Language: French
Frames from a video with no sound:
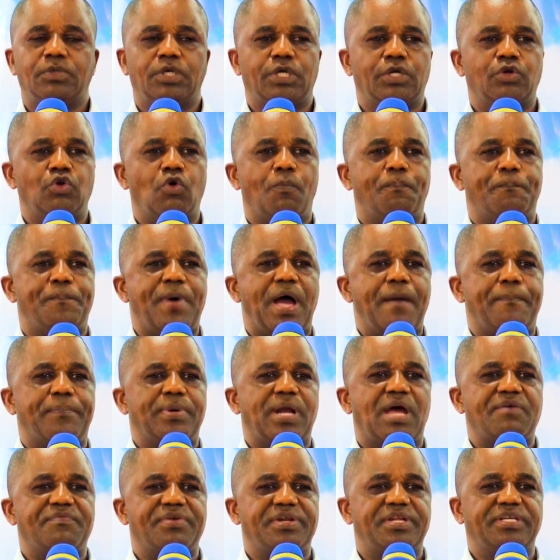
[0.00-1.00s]
Et le pape
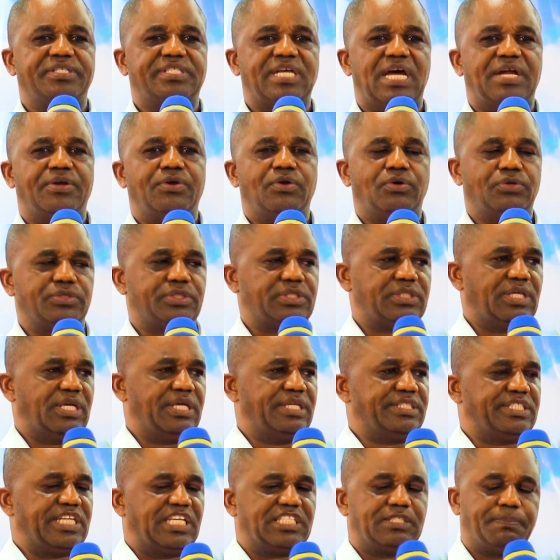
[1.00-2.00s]
l'avait déjà
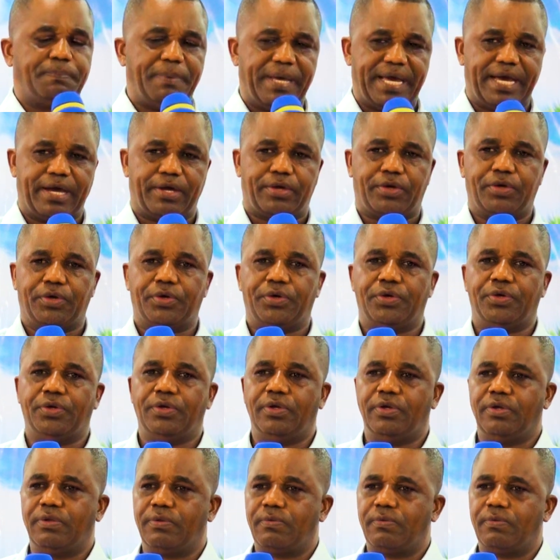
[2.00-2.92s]
annoncé. J'espère que